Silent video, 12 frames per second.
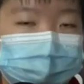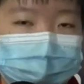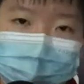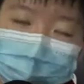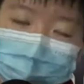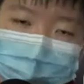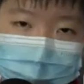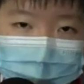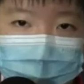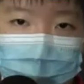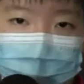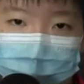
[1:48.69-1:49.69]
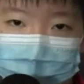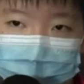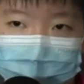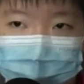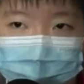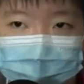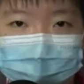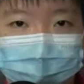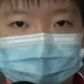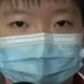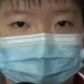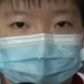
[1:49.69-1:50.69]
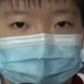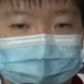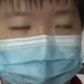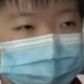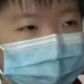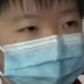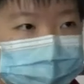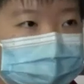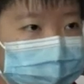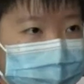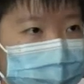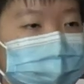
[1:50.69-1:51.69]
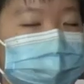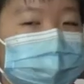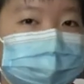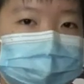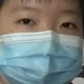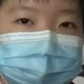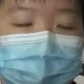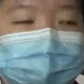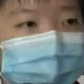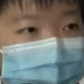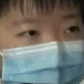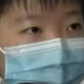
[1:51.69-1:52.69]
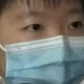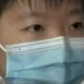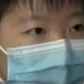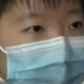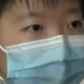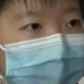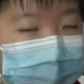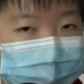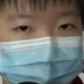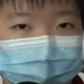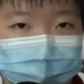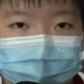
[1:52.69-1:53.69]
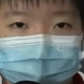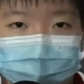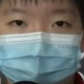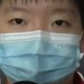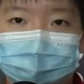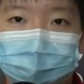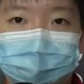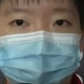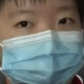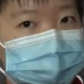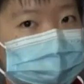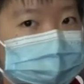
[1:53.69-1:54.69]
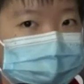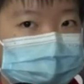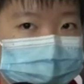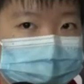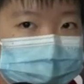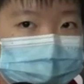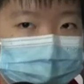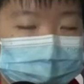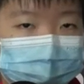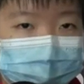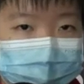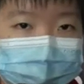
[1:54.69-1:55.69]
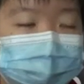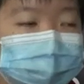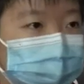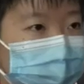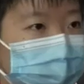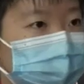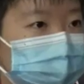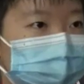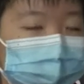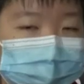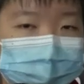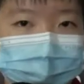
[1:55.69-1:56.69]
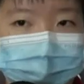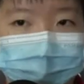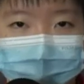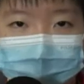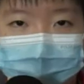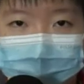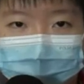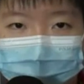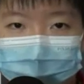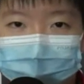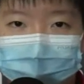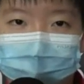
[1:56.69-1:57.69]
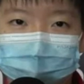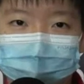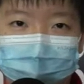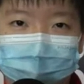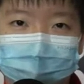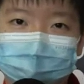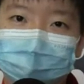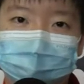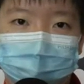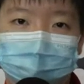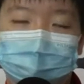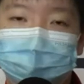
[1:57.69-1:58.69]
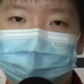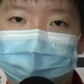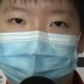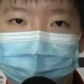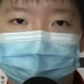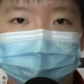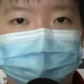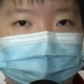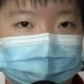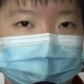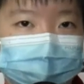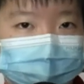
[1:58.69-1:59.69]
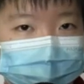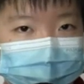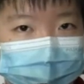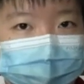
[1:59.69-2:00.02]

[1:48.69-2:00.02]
因为三项来说，确实一天时间首先很密集，而且项目不一样，然后需要沟通的也很多，所以我觉得，嗯，自己在身体方面，我觉得还是目前保持的